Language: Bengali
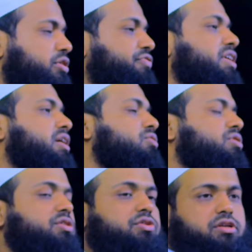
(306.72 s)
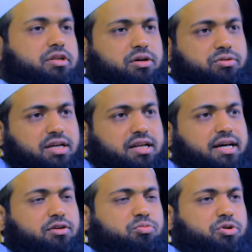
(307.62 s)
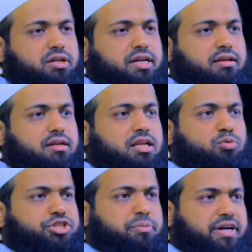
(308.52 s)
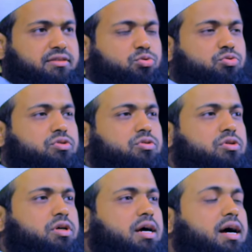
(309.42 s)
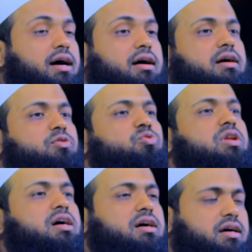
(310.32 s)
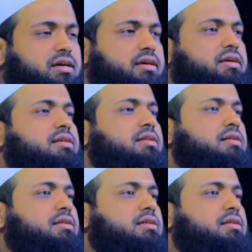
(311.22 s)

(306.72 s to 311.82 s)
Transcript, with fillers: ওমর ফারুক রাজি আল্লাহ বললেন লাউ জামাতু হা উলাই